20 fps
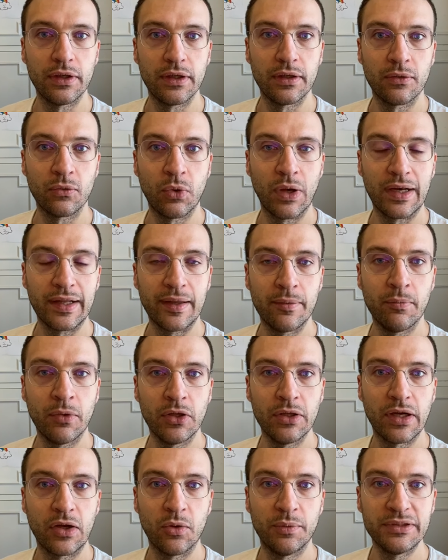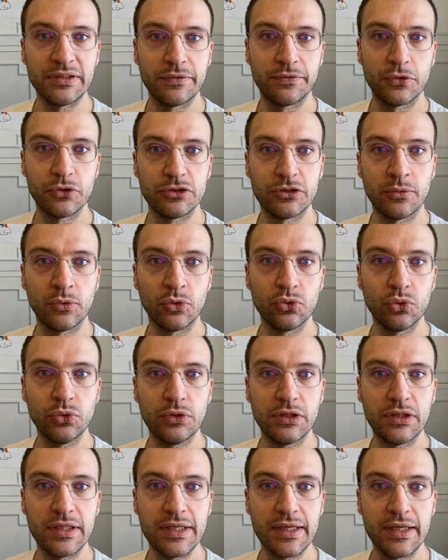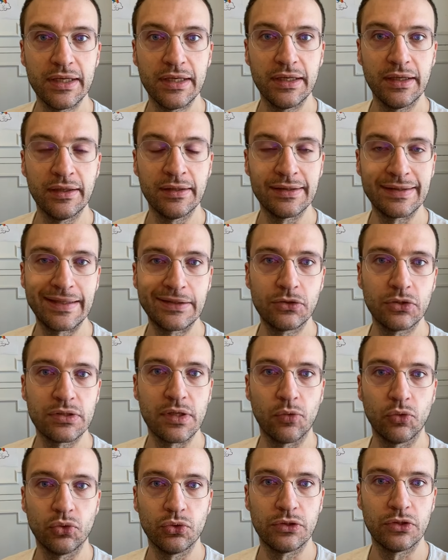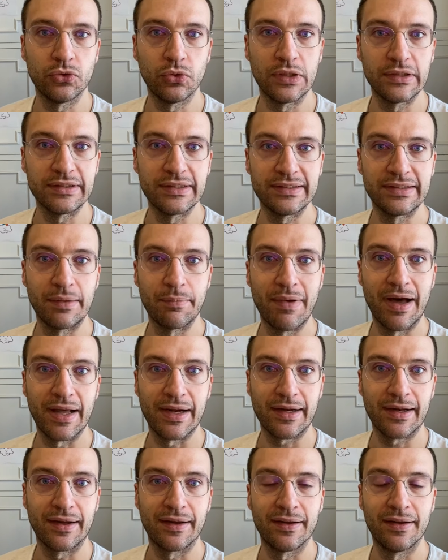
in qualche modo è come se fossimo tutti, intanto siamo tutti sulla stessa barca,